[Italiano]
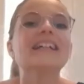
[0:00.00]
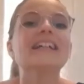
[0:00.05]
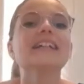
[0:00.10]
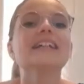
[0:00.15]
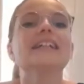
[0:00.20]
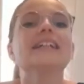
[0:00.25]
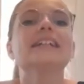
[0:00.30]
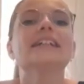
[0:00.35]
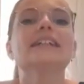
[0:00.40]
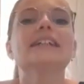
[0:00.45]

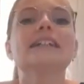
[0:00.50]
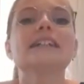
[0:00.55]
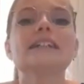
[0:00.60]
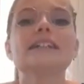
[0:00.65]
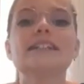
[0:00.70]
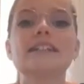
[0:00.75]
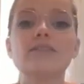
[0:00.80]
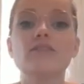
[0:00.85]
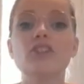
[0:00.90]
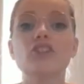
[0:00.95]

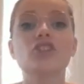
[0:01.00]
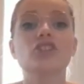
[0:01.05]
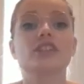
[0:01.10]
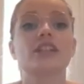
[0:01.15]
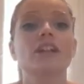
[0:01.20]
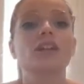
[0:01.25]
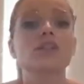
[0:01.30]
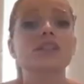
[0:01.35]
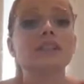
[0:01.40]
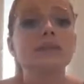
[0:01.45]
e se invece
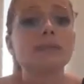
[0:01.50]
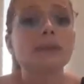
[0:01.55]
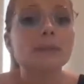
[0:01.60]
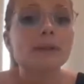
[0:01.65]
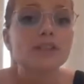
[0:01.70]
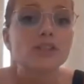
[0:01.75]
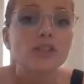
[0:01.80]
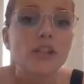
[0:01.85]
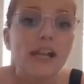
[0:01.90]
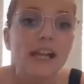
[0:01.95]
saranno sempre
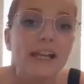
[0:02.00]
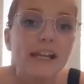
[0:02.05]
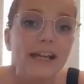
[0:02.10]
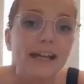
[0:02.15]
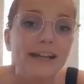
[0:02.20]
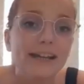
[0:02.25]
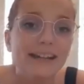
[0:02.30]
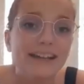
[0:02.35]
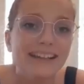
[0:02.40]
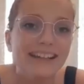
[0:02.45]
mia sorella
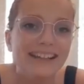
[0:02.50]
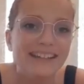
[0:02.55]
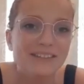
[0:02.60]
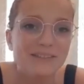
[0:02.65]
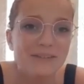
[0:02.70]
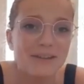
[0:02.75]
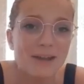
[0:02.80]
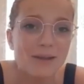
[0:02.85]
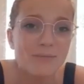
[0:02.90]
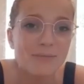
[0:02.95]
e
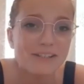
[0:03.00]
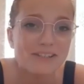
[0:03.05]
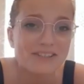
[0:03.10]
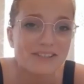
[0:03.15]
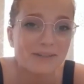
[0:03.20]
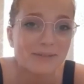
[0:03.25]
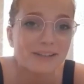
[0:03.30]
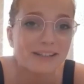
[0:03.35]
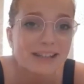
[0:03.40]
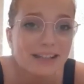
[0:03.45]
i miei
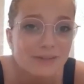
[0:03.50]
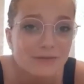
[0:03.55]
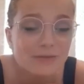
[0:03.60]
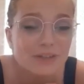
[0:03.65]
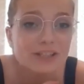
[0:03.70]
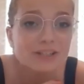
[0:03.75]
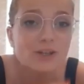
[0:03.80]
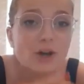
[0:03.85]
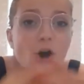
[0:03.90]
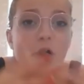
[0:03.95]
amici a guardare il
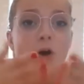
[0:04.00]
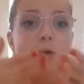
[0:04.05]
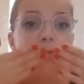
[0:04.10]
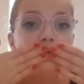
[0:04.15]
video,